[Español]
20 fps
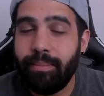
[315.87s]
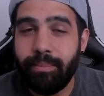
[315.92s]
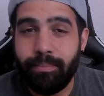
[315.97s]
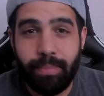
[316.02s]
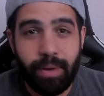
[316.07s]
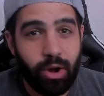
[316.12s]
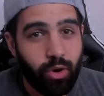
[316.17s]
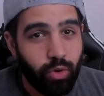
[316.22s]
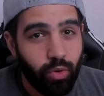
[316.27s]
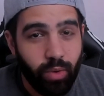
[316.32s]

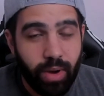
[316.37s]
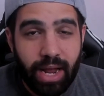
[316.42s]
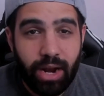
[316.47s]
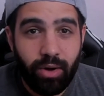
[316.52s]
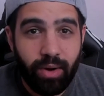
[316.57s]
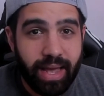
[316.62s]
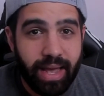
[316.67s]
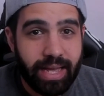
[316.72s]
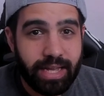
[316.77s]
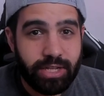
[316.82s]
pero nunca
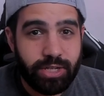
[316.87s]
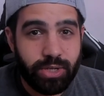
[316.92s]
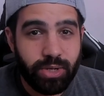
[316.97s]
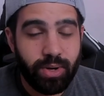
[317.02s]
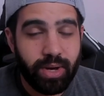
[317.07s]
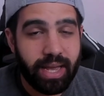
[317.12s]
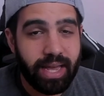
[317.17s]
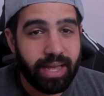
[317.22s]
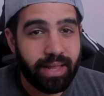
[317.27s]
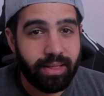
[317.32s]
los he
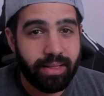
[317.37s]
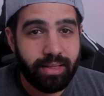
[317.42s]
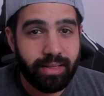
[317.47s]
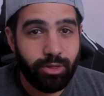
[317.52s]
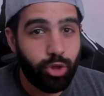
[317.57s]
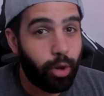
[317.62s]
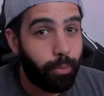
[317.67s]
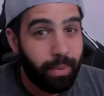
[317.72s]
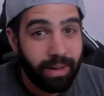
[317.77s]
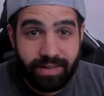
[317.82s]
hecho
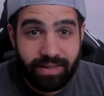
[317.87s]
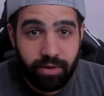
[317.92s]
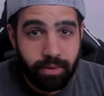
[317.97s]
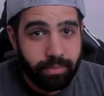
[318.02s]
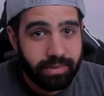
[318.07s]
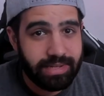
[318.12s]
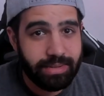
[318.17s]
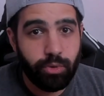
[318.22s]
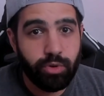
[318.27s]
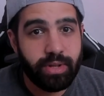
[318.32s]
en dos
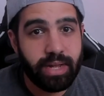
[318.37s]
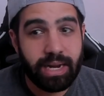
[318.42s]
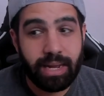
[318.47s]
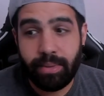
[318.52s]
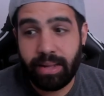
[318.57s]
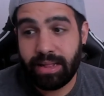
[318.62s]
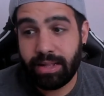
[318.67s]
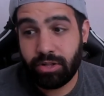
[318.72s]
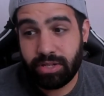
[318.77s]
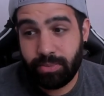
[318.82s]
plataformas
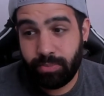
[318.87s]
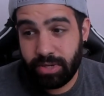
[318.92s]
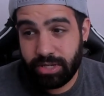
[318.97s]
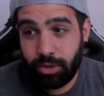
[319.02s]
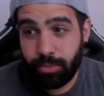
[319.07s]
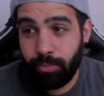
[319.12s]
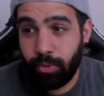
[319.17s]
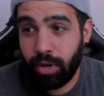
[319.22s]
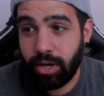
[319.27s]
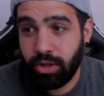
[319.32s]
simultáneamente, entonces puede
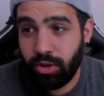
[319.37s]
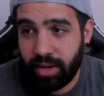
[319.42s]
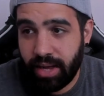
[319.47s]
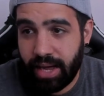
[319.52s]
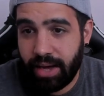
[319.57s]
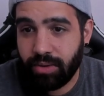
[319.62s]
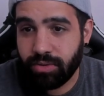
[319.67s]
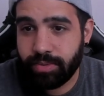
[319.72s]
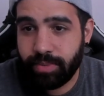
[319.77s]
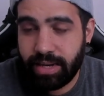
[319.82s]
ser un poquito
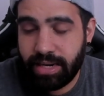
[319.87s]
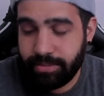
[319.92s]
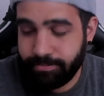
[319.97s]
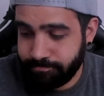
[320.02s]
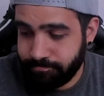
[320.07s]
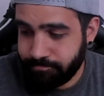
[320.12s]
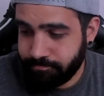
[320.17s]
caos, ¿vale?